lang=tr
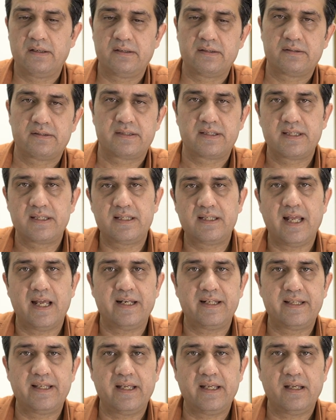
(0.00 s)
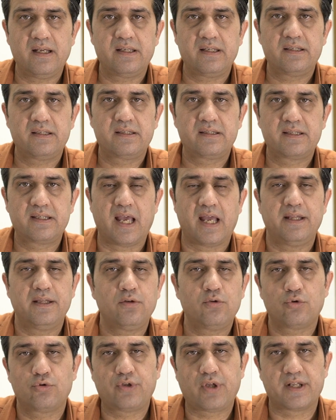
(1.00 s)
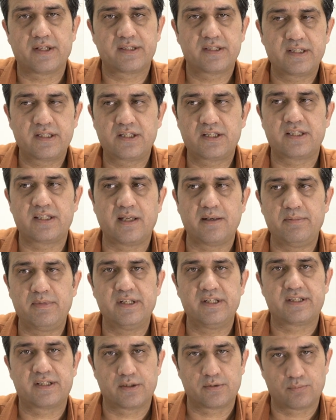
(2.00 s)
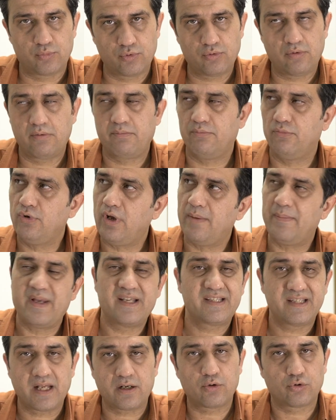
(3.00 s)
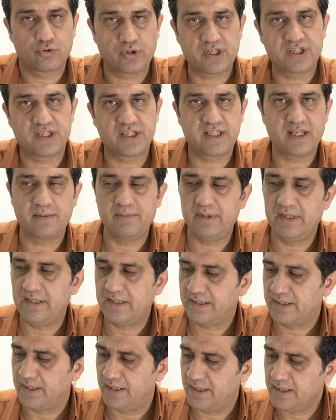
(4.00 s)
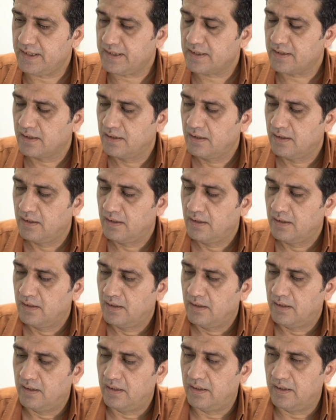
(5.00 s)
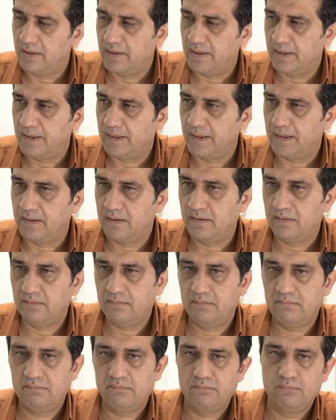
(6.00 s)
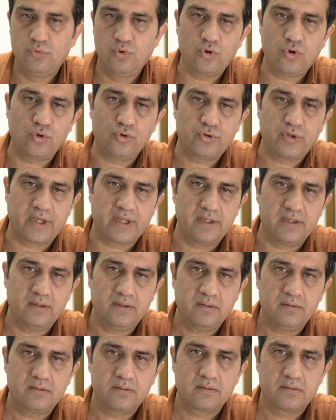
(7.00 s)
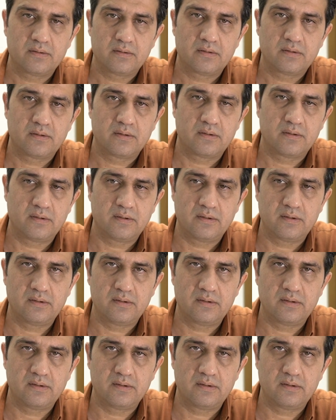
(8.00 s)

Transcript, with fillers: sizler de kendi rotanızı çizebilirsiniz. Bu buna benzer rota çizebilirsiniz. E, bu rotayı e,